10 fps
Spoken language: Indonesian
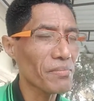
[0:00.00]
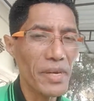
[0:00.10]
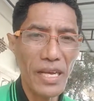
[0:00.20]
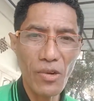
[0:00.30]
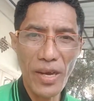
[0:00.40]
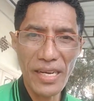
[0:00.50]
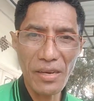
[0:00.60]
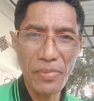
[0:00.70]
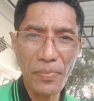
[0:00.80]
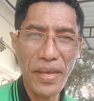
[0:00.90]

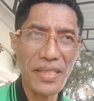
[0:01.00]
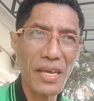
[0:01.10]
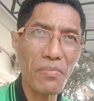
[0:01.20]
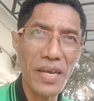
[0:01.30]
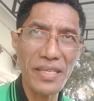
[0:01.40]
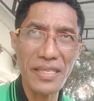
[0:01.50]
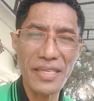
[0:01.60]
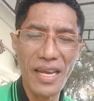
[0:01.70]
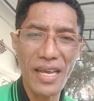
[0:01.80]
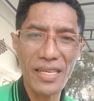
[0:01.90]
mengeluarkan pepatah banyak
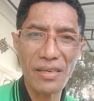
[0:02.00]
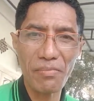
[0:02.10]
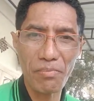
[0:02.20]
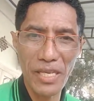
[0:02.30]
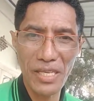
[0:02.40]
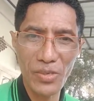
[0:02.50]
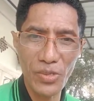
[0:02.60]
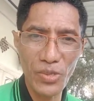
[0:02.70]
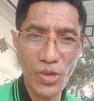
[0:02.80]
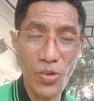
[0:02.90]
jalan
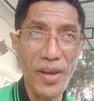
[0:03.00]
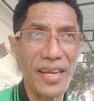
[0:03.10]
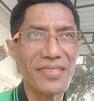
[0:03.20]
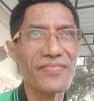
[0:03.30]
menuju Roma.